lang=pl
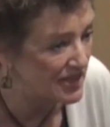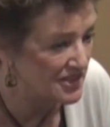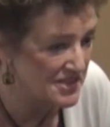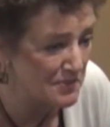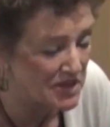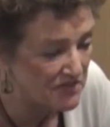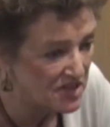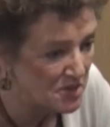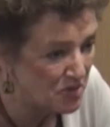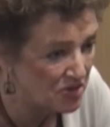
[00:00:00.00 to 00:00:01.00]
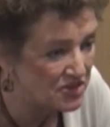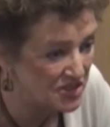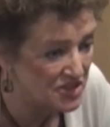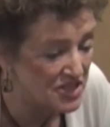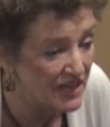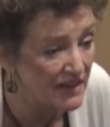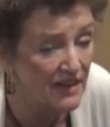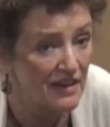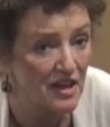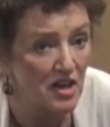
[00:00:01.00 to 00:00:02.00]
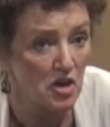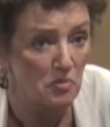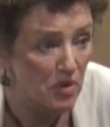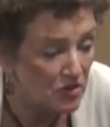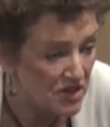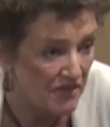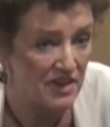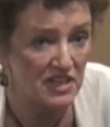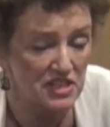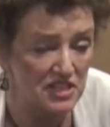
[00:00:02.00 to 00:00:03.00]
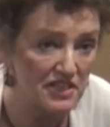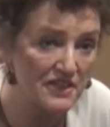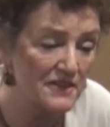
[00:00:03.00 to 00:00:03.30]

takie zabarwienie polityczne, ponieważ